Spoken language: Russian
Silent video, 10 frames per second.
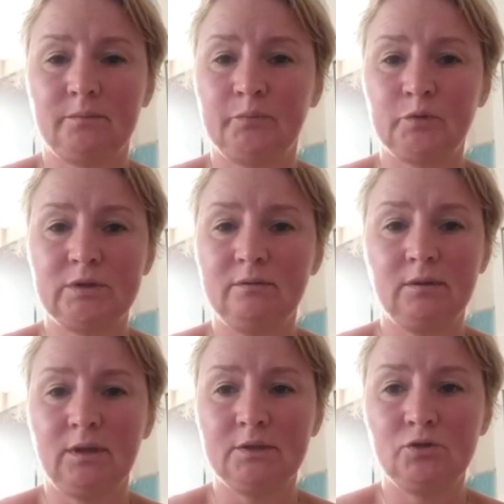После
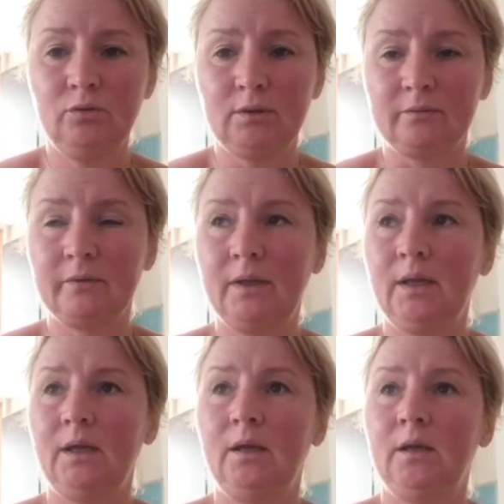волонтеров
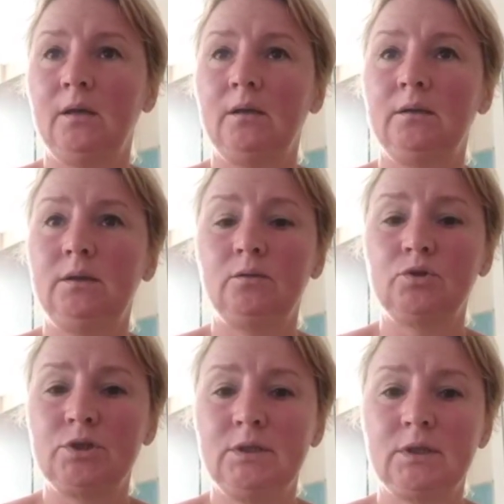я
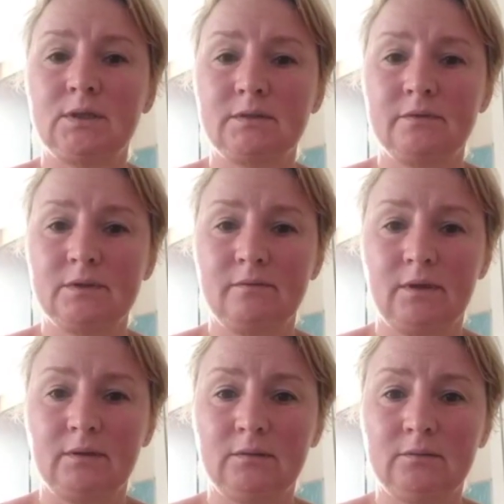уже не раз
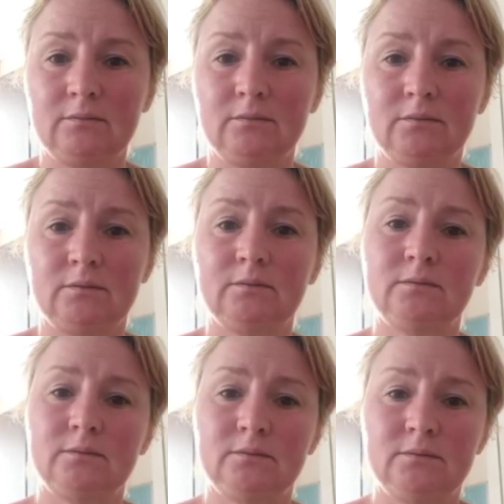вызывала а,
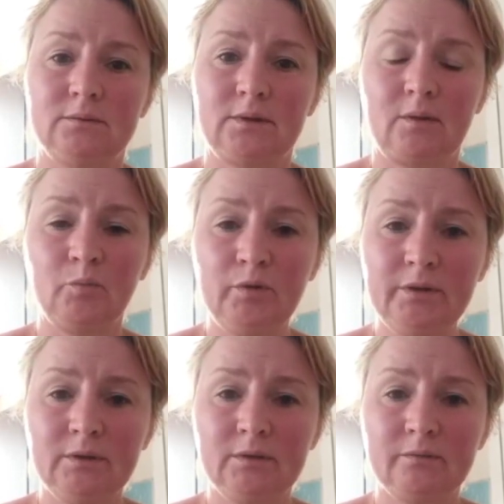
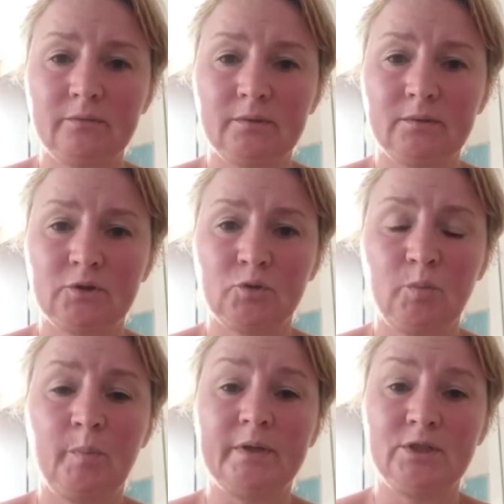работников, чтобы
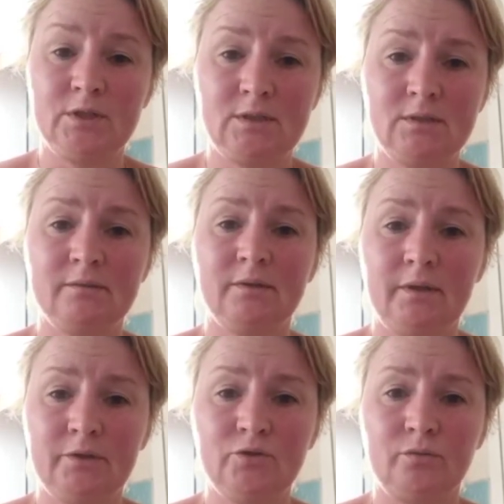почистить за
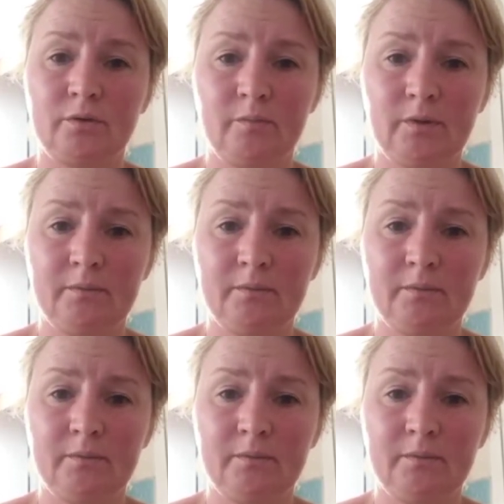волонтерами.